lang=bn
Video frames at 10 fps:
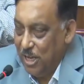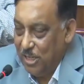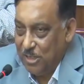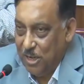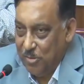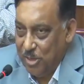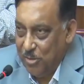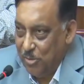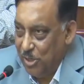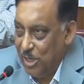আজ আমি
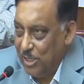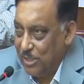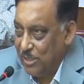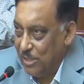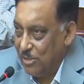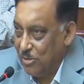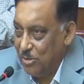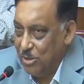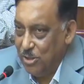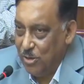এই বলেই আজকে শেষ
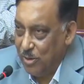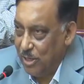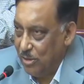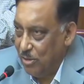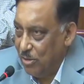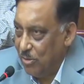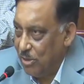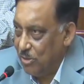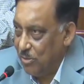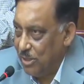করছি সবাইকে
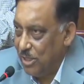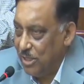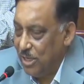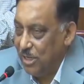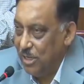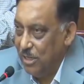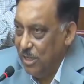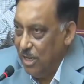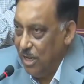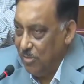ধন্যবাদ শুভেচ্ছা জানিয়ে
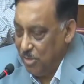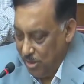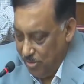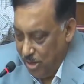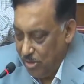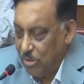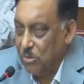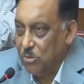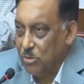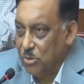আপনারা ভালো
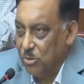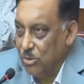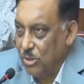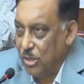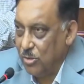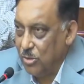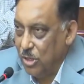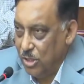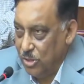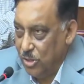থাকুন সুস্থ থাকুন
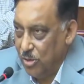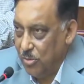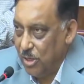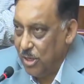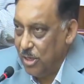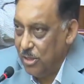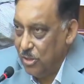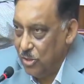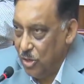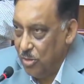জয় বাংলা
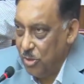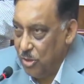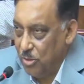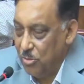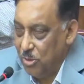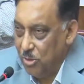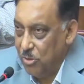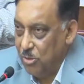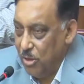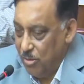জয়
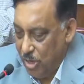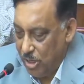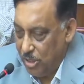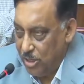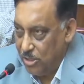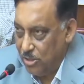বঙ্গবন্ধু বাংলাদেশ